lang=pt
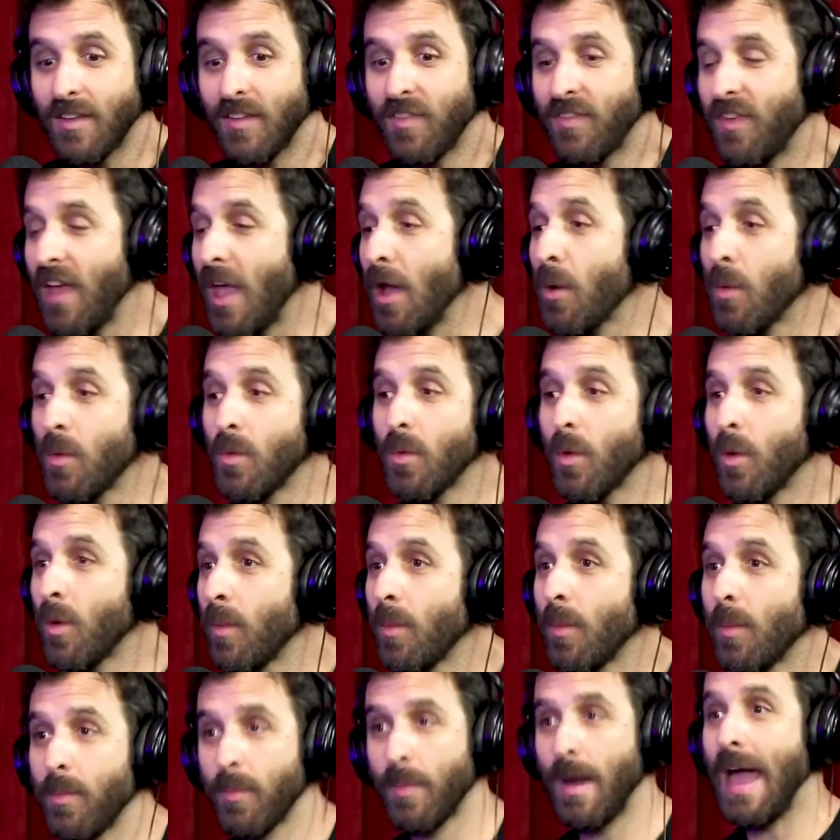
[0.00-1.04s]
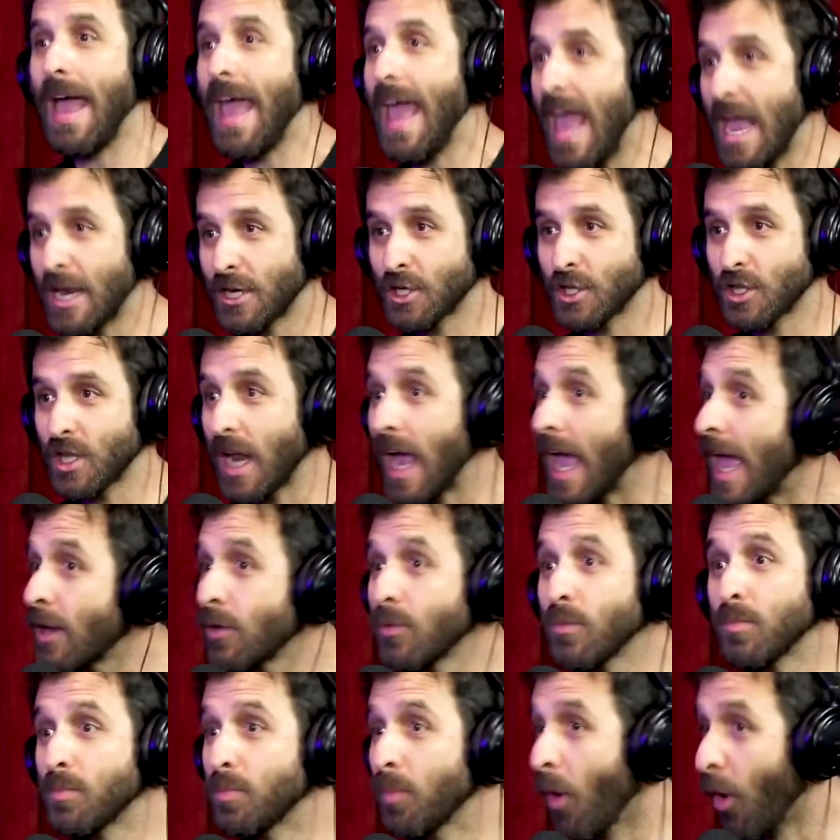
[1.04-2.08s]
veio um, um, uma extra.
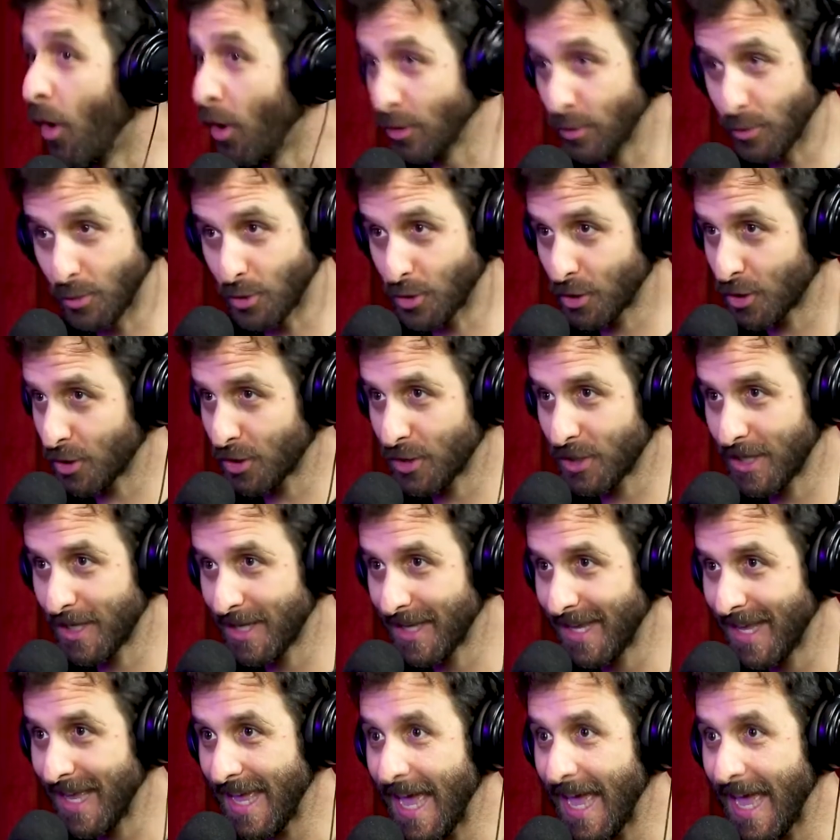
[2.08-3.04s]
Era um bônus.